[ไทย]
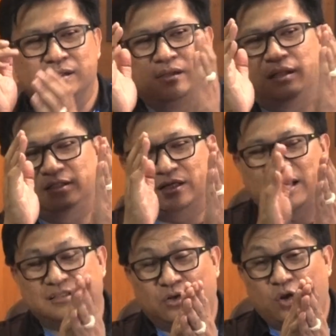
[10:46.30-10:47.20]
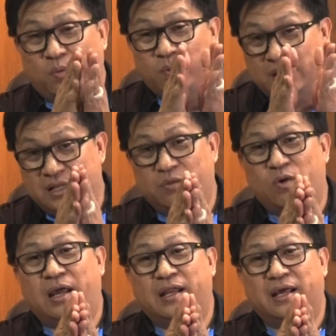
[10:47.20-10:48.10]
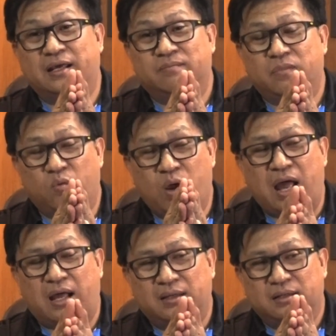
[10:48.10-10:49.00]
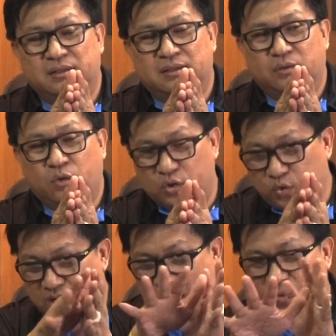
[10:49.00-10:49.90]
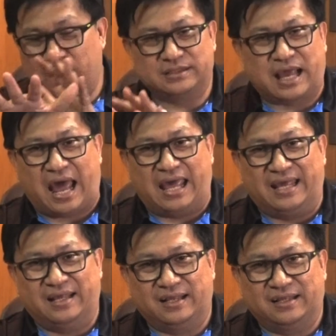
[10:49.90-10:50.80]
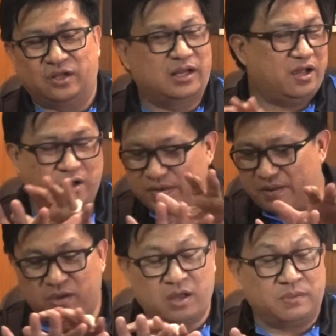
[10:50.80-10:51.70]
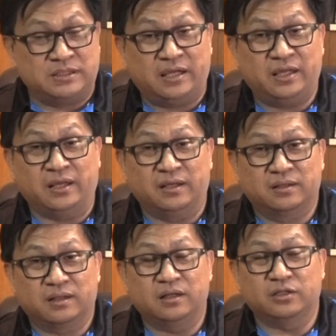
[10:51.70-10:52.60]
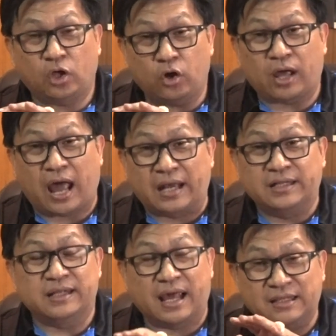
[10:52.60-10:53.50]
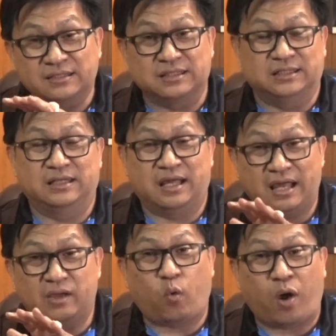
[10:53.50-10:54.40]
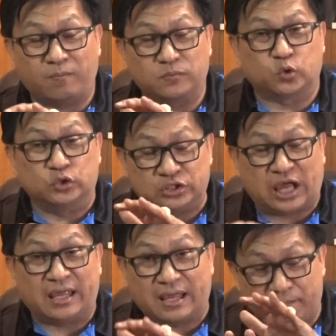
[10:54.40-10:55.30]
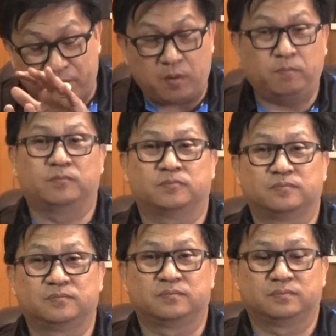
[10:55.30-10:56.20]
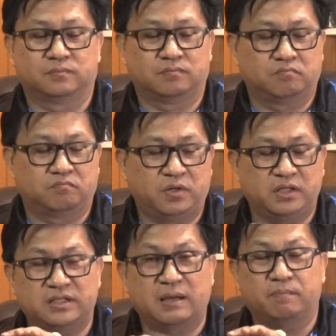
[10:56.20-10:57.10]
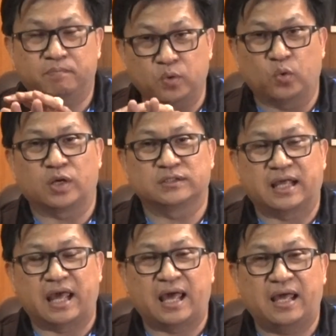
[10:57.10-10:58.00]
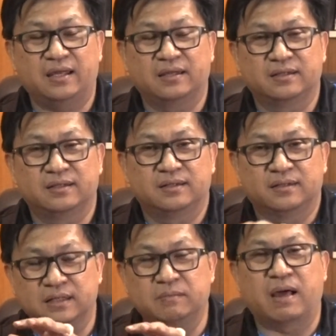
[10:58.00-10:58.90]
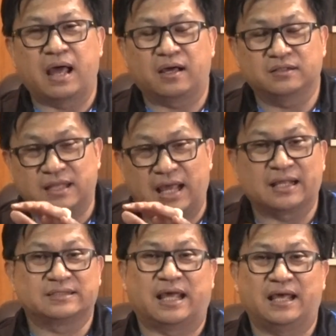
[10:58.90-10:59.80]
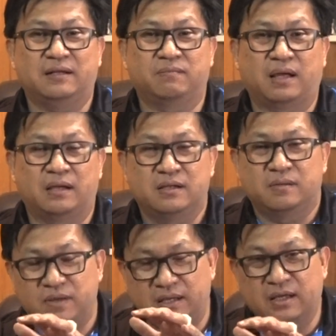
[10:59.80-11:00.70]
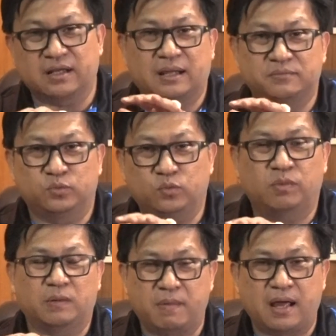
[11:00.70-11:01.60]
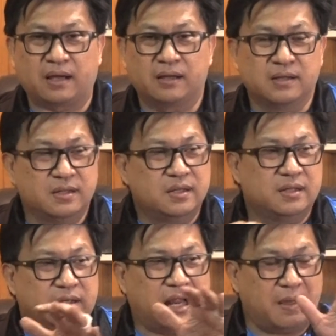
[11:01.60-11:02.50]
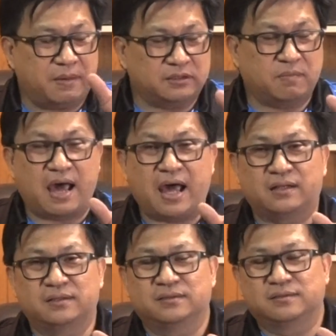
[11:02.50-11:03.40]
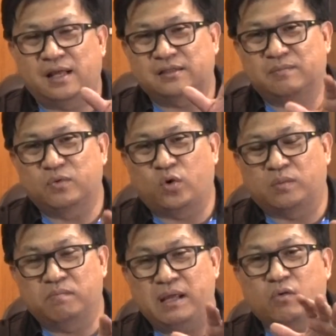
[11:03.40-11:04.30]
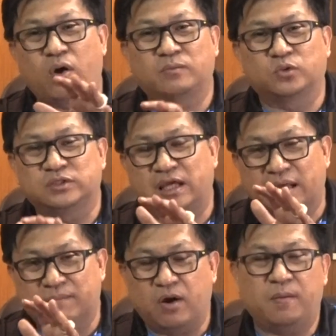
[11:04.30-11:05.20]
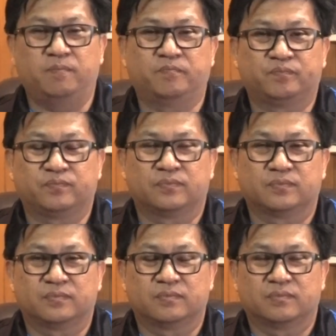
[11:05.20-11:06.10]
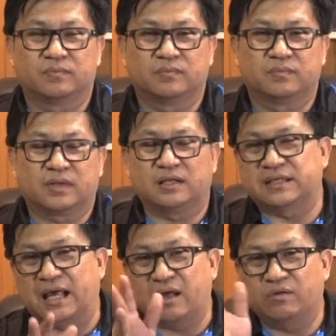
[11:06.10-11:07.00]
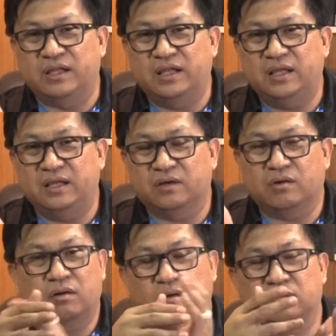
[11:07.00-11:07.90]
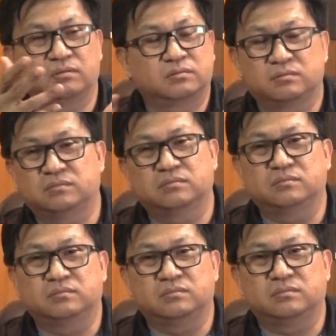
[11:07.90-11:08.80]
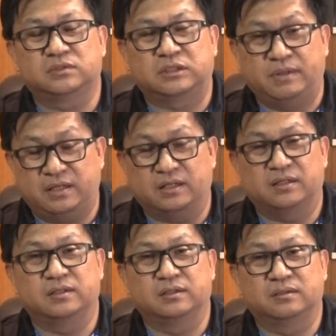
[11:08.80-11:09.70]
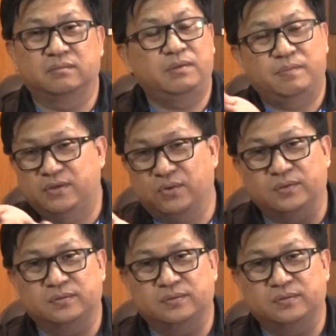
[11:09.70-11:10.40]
ในเชิงงานสังเคราะห์ผมเคยเรียนไว้นะ บอกว่ากลยุทธ์ดาวกระจาย ตอนนี้เขาก็พยายามกลับมาใช้อีก ก็คือต้องการที่จะให้สื่อให้ความสนใจกับม็อบเพื่อที่จะปลุกกระแสขึ้นมาคือสร้างกระแสขึ้นมา เพื่อให้เกิดการชุมนุมมาก ๆ ถ้ารัฐบาลถ้าตำรวจไม่ความสนใจกับม็อบกระแสเหล่านี้ก็จะไม่เกิดขึ้นไม่มีประโยชน์